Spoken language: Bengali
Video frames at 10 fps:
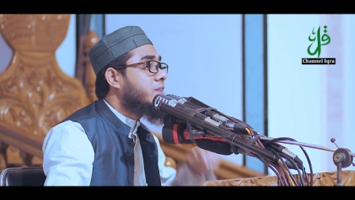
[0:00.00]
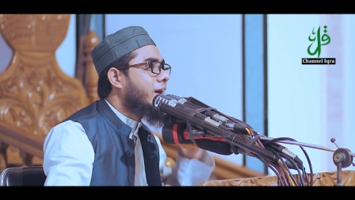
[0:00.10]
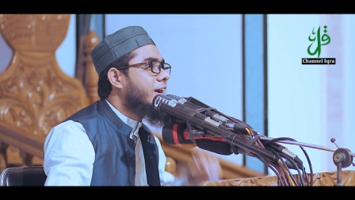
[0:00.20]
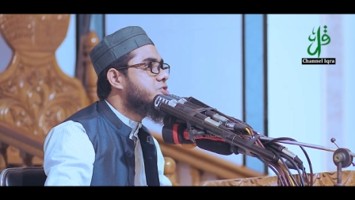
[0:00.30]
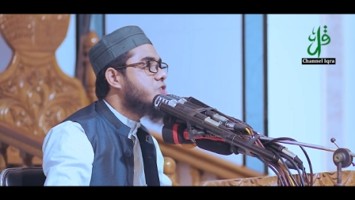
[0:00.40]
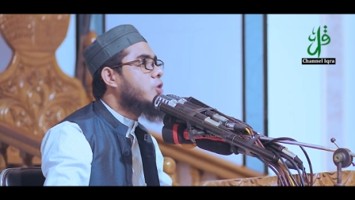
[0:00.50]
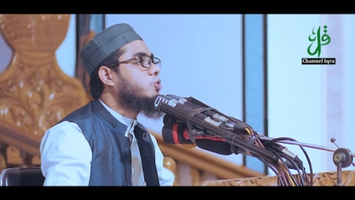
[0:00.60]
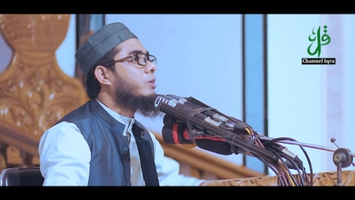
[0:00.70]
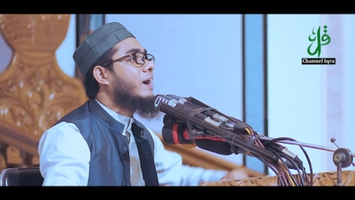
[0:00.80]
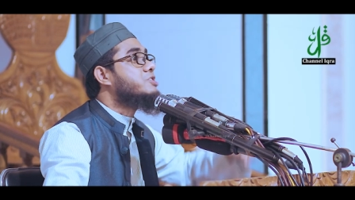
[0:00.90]
তাকে
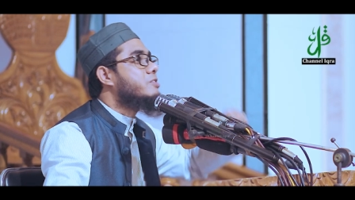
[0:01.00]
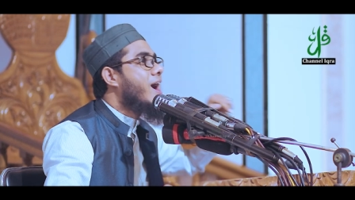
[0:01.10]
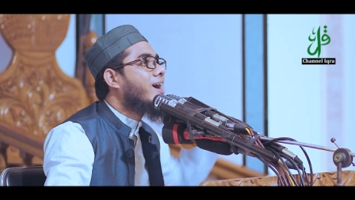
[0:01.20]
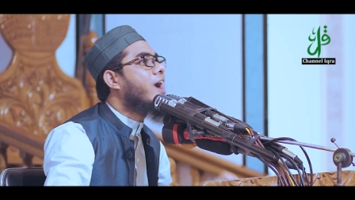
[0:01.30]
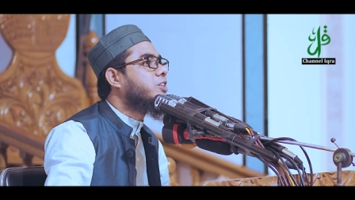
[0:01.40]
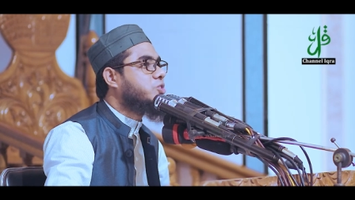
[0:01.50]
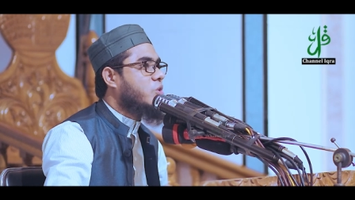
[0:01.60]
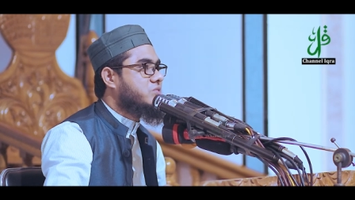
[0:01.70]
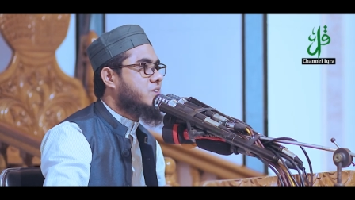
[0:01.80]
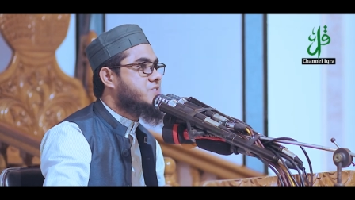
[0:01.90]
যৌতুকের জন্য আঘাত
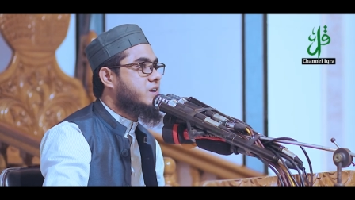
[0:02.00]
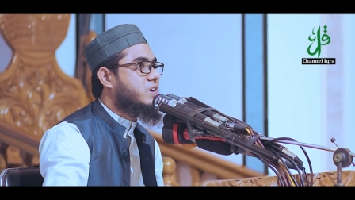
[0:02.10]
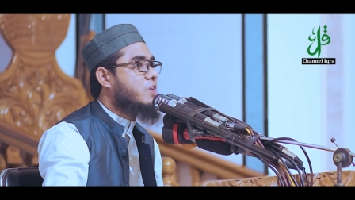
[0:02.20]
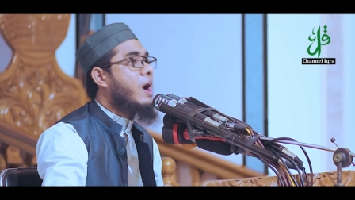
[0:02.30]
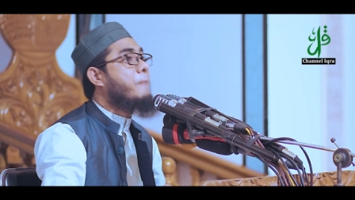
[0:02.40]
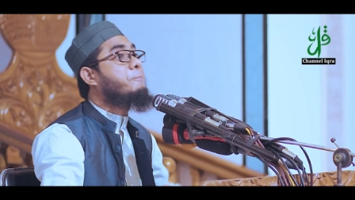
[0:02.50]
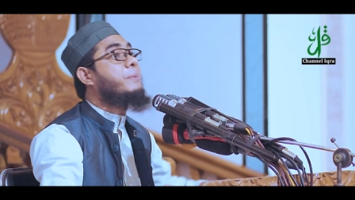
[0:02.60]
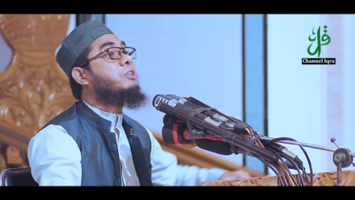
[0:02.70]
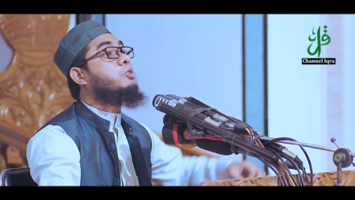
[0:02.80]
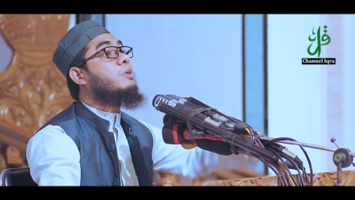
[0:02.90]
করতেছেন কেন
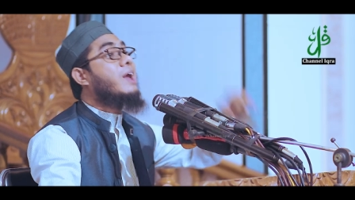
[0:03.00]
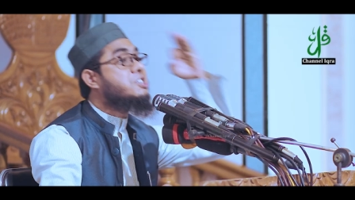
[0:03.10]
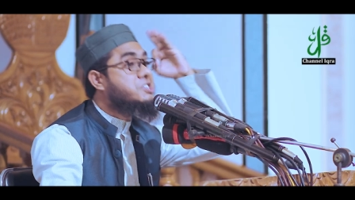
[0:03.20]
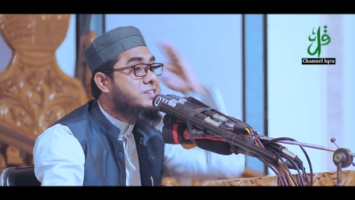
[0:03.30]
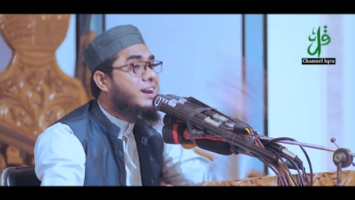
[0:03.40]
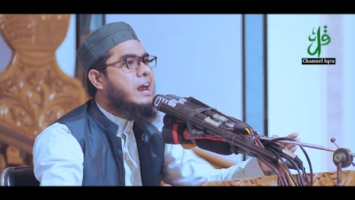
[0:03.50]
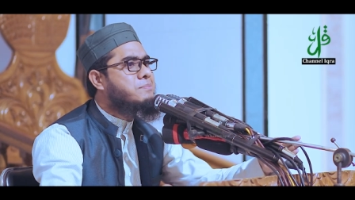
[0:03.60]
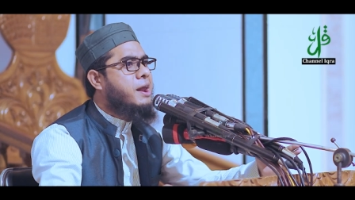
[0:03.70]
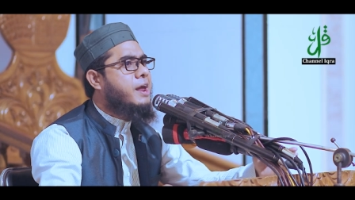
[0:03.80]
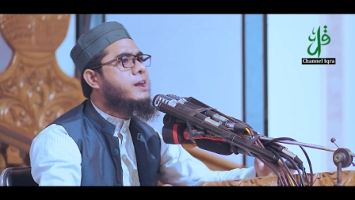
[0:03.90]
আপনি তো রাষ্ট্রের আইন
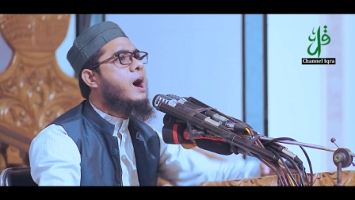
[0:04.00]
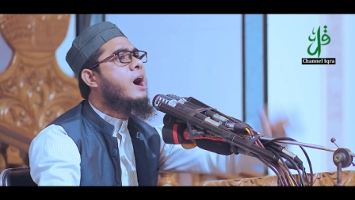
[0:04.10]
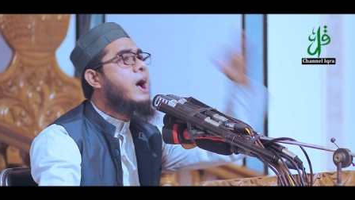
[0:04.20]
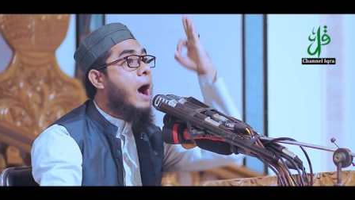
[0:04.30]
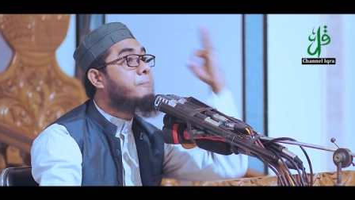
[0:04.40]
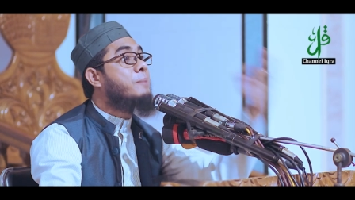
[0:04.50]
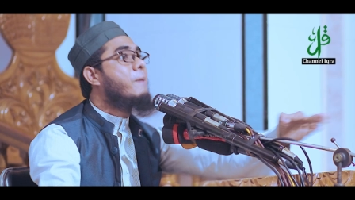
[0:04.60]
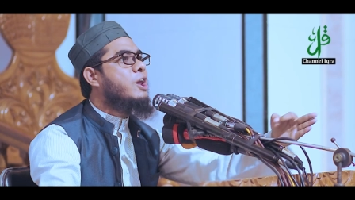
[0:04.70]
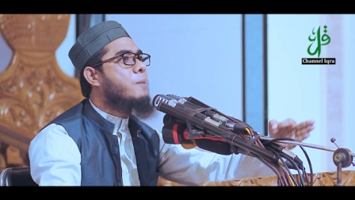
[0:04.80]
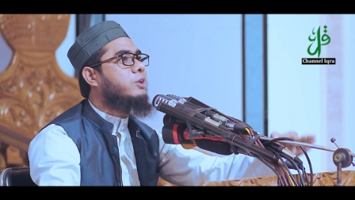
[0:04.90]
মানেন না আপনি
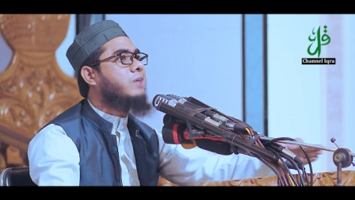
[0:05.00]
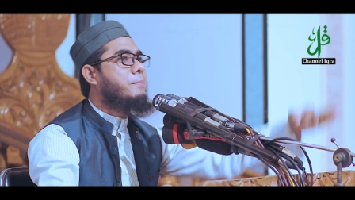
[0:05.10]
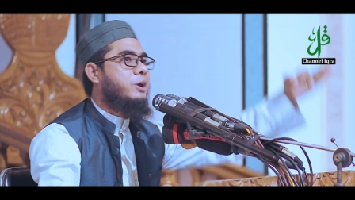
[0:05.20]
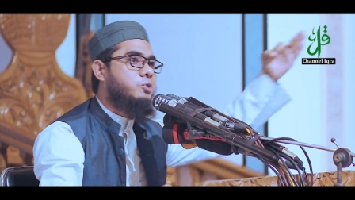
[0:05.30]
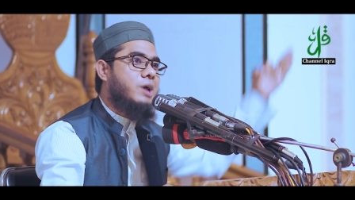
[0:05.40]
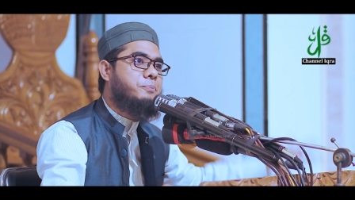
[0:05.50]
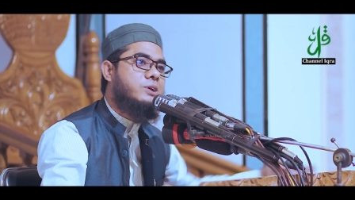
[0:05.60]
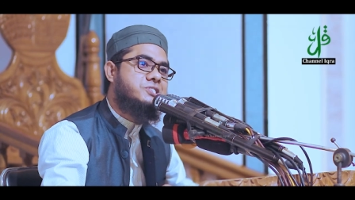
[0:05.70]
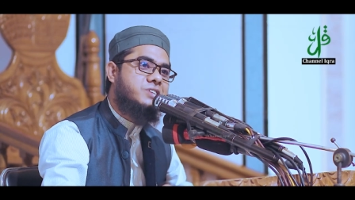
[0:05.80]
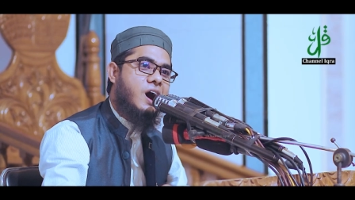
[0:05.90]
মানবতা বিরোধী আপনি
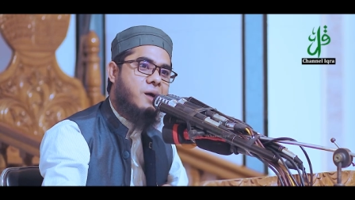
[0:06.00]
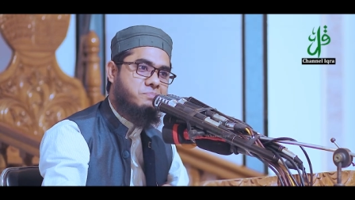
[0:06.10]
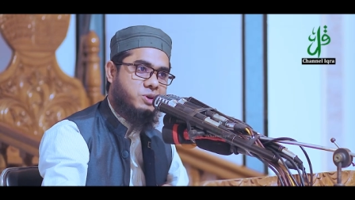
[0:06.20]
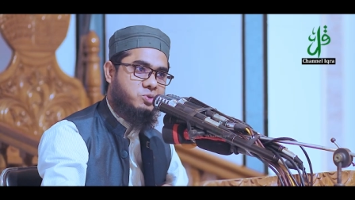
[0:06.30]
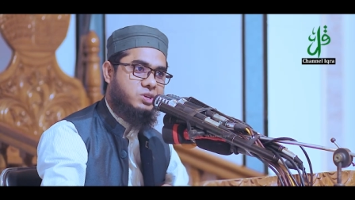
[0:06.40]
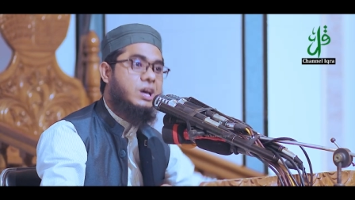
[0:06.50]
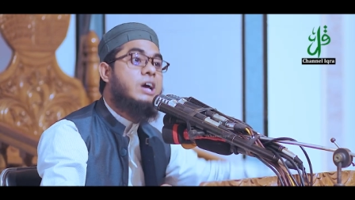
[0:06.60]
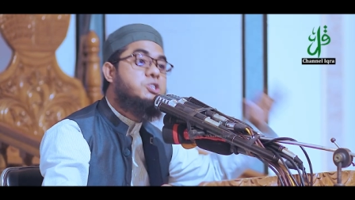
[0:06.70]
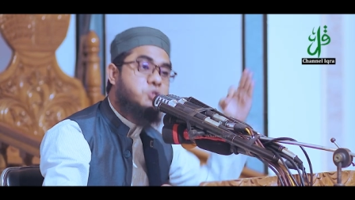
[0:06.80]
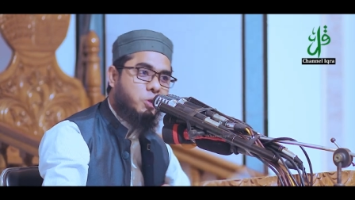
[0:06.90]
ইসলাম বিরোধী
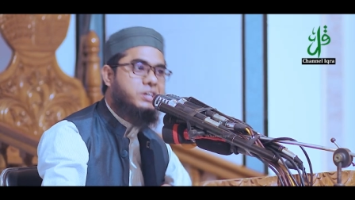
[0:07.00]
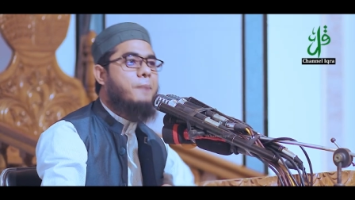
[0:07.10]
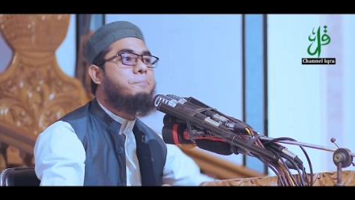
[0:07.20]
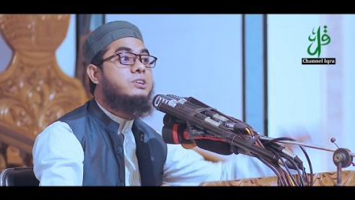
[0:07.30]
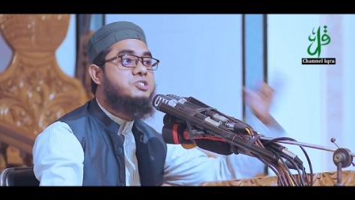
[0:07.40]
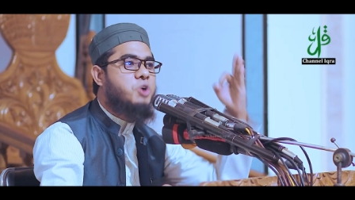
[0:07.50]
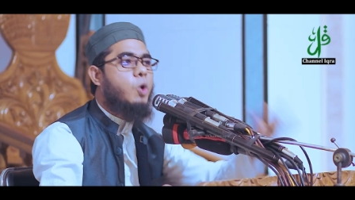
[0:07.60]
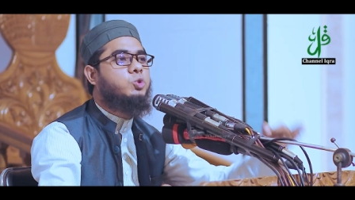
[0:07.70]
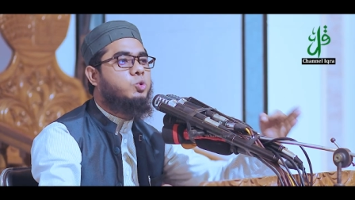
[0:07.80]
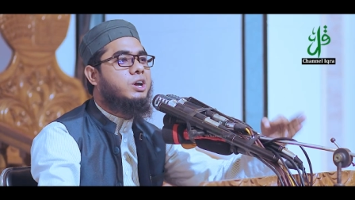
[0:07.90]
যদি আপনি
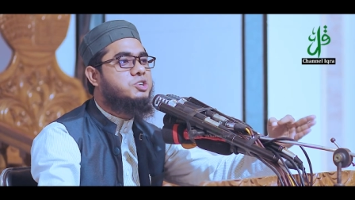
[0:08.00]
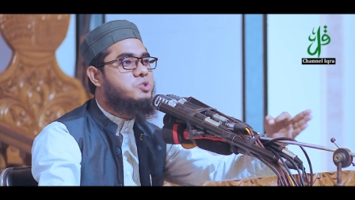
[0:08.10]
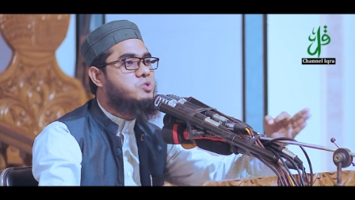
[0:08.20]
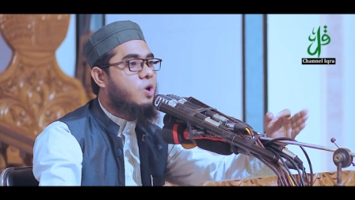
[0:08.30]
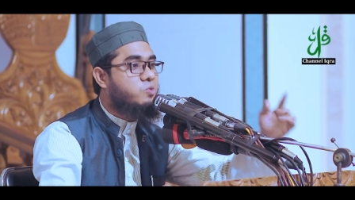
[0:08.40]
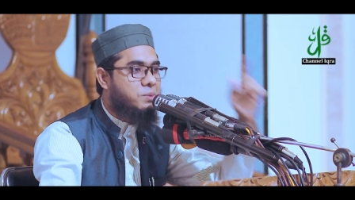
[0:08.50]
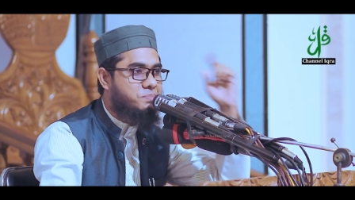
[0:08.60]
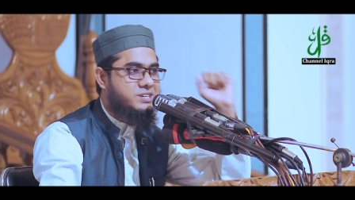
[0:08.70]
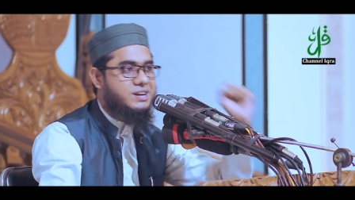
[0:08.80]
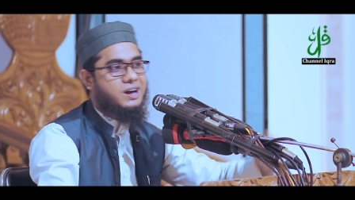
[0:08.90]
যৌতুকের জন্য কাউকে
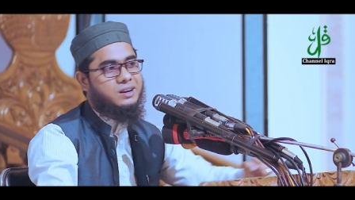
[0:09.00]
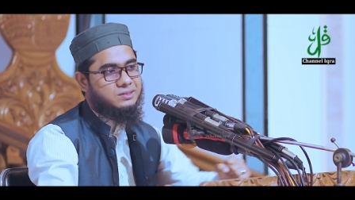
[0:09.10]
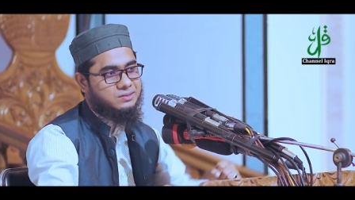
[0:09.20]
পিটান